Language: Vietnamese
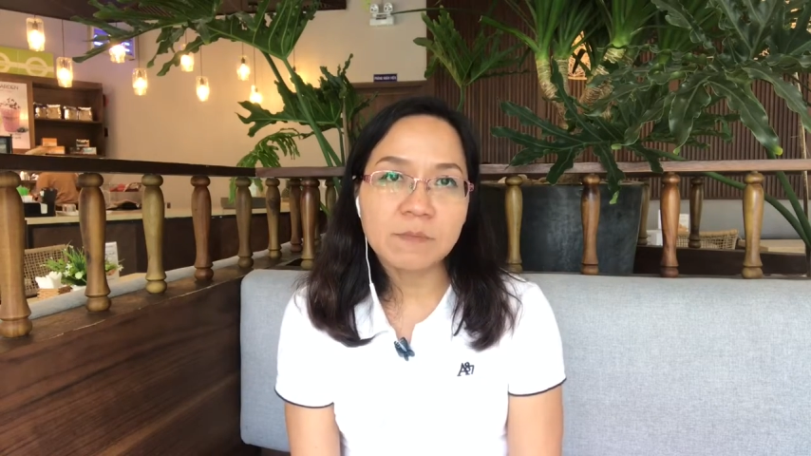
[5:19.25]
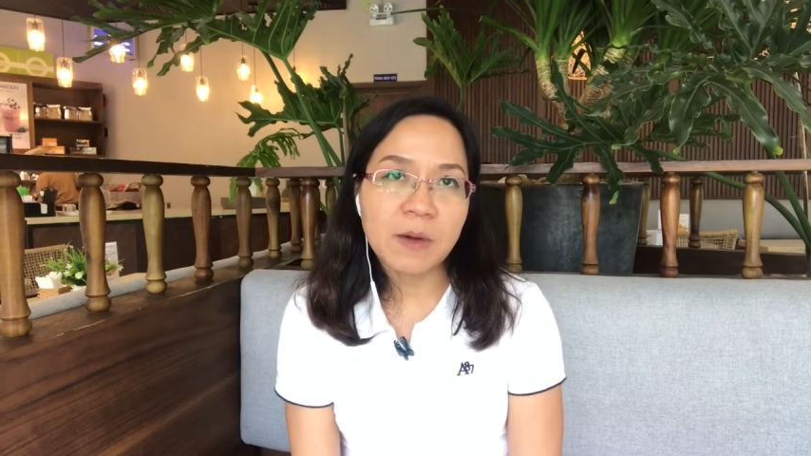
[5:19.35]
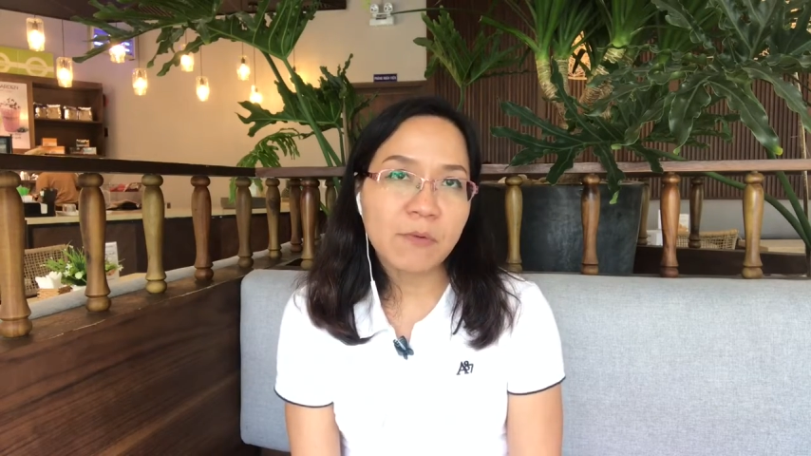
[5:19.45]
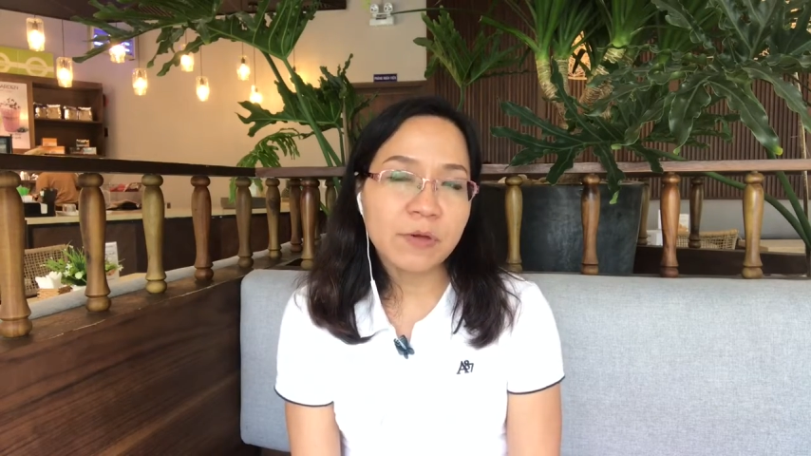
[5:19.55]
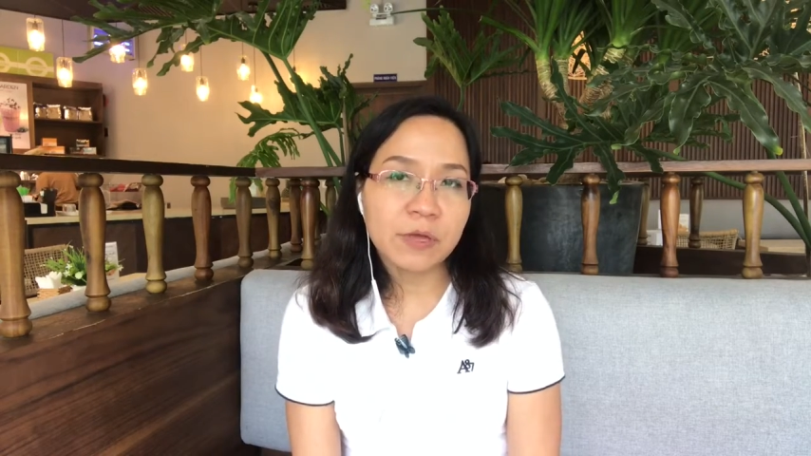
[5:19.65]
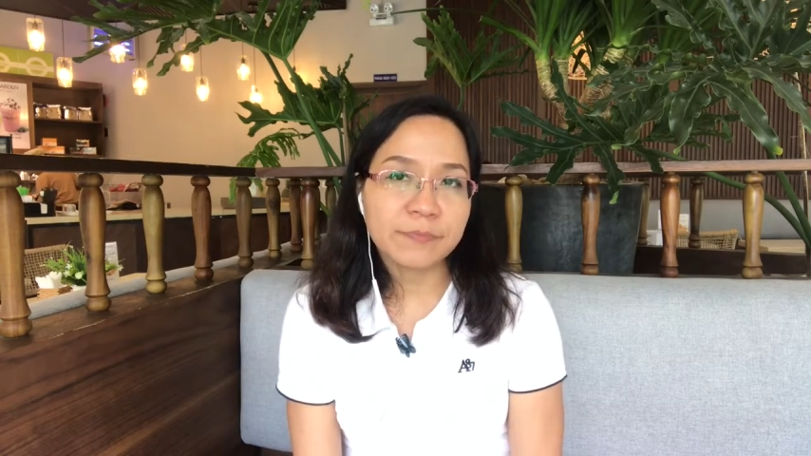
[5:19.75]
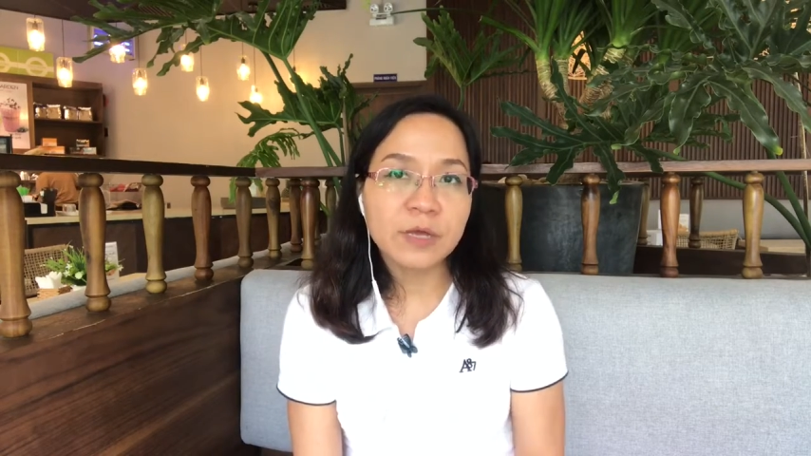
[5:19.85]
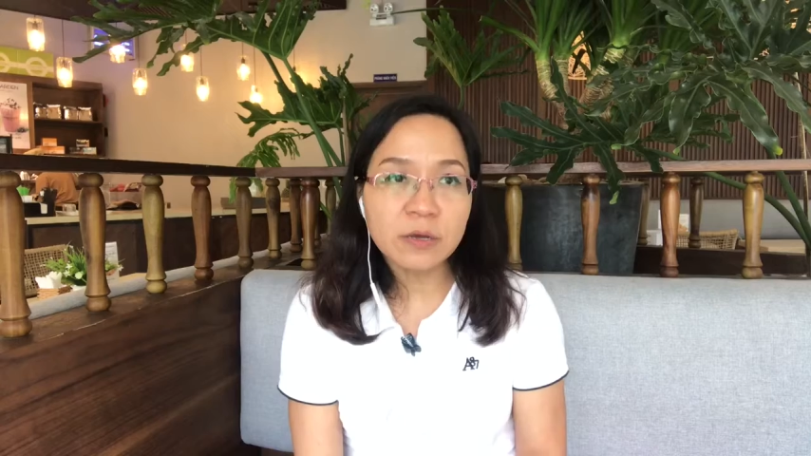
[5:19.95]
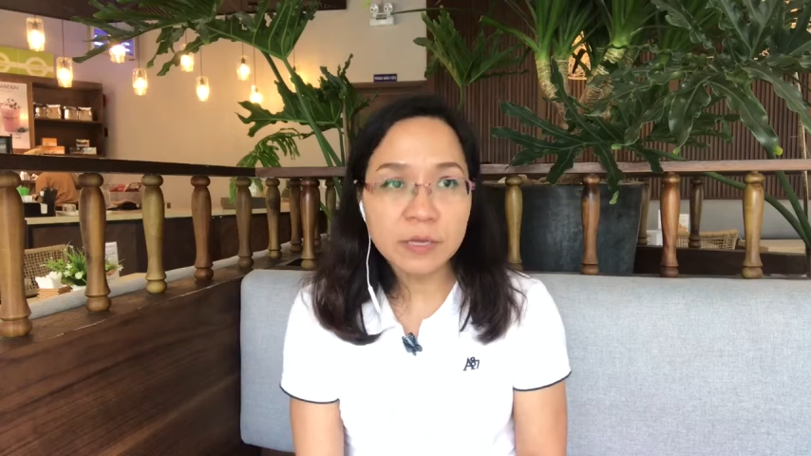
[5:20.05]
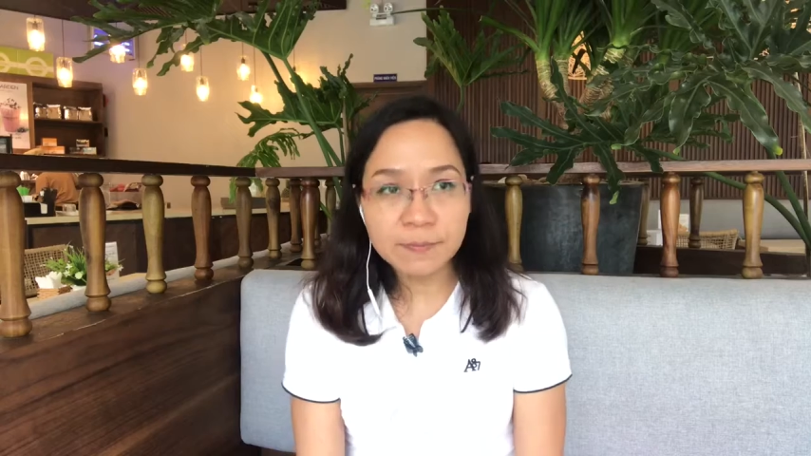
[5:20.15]
bảo hiểm
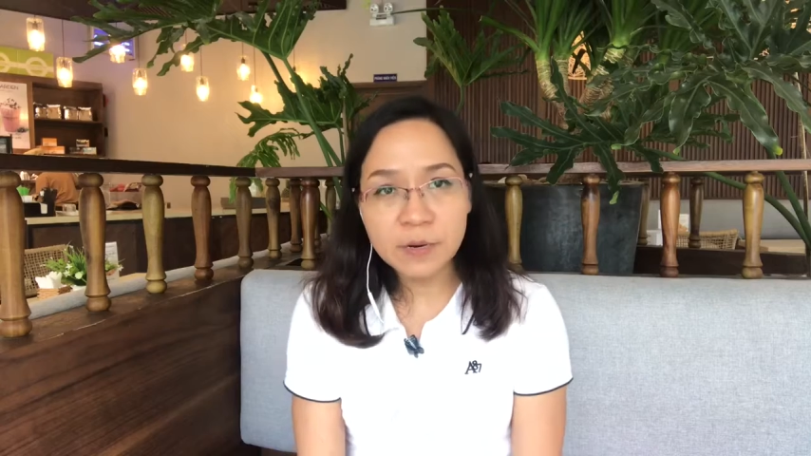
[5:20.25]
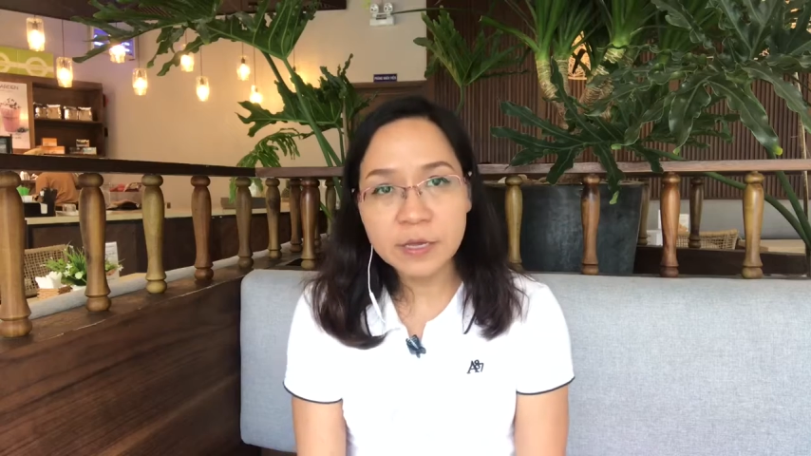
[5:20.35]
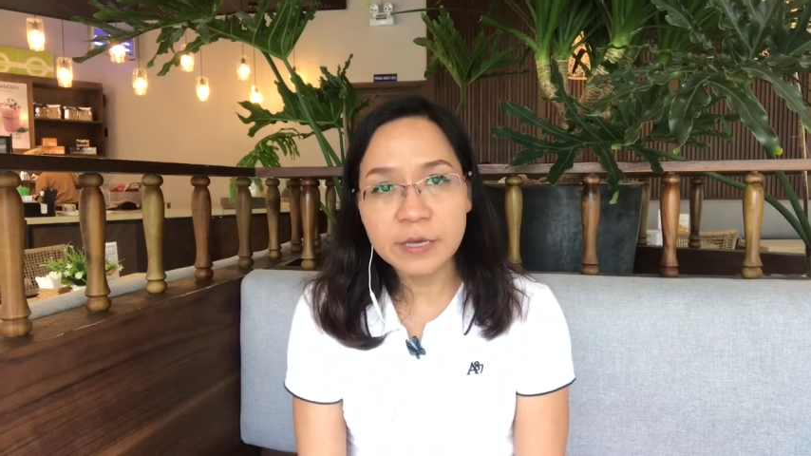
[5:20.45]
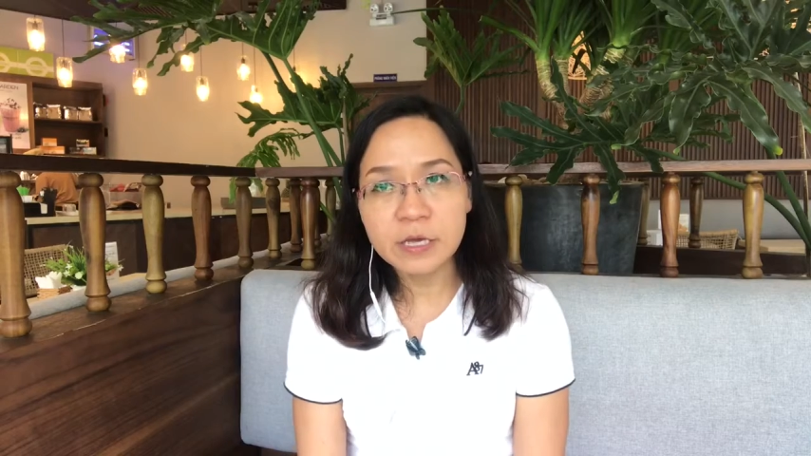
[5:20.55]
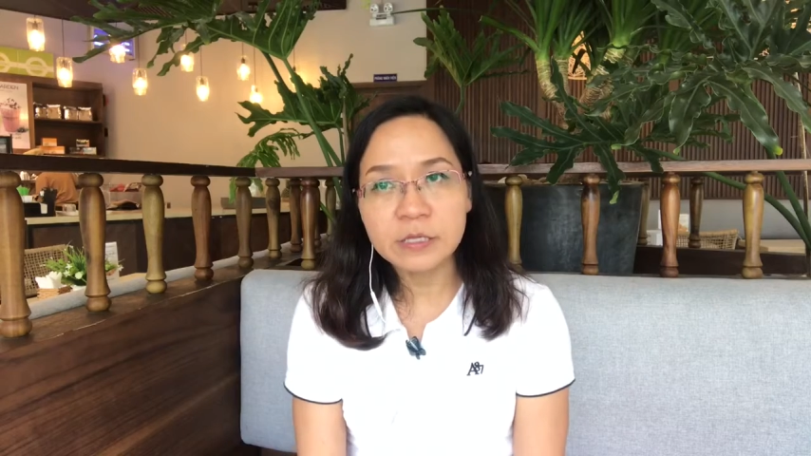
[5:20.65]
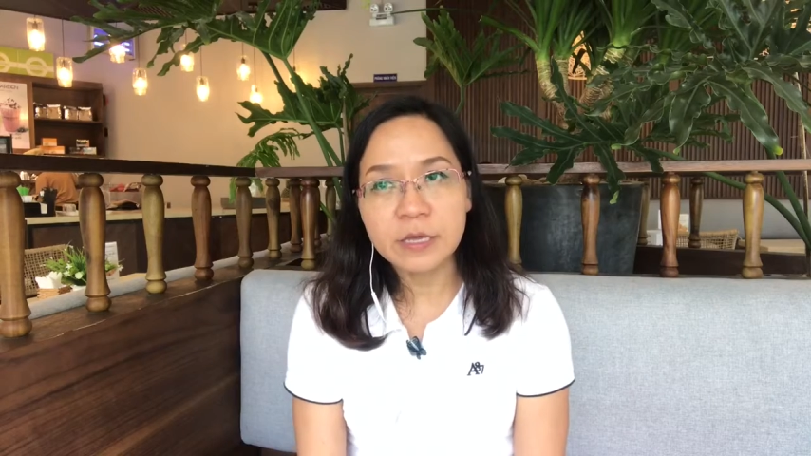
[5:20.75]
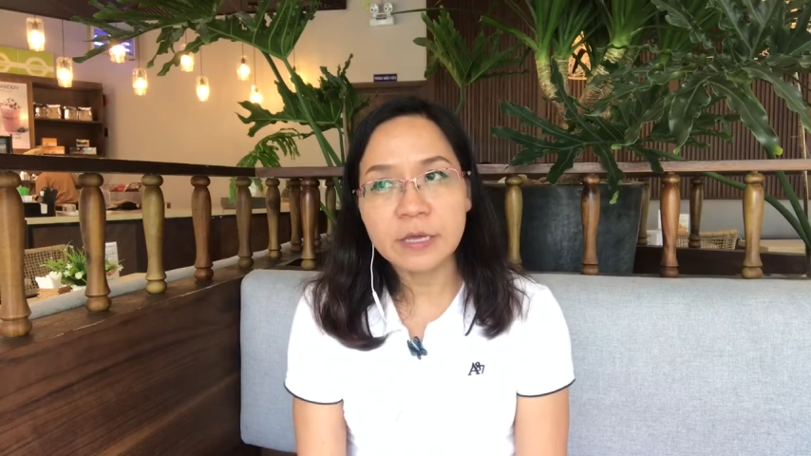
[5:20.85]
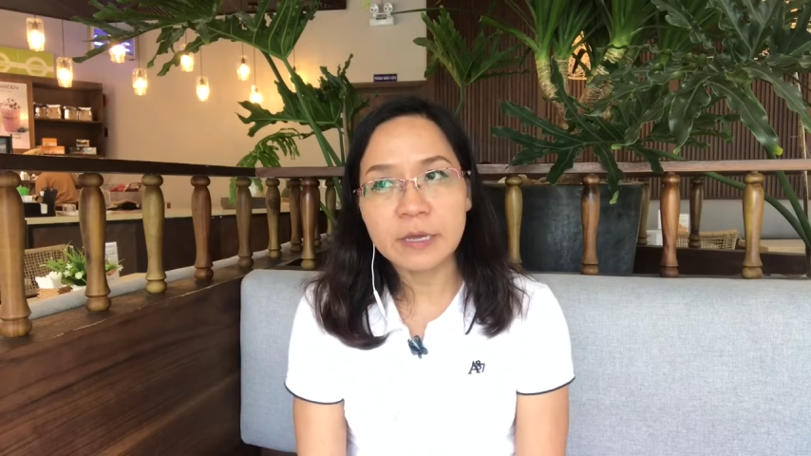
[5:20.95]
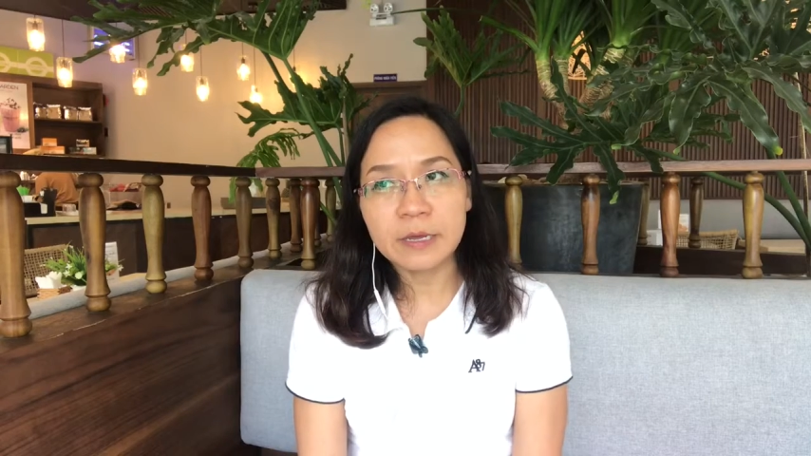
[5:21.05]
thất nghiệp liền á, thì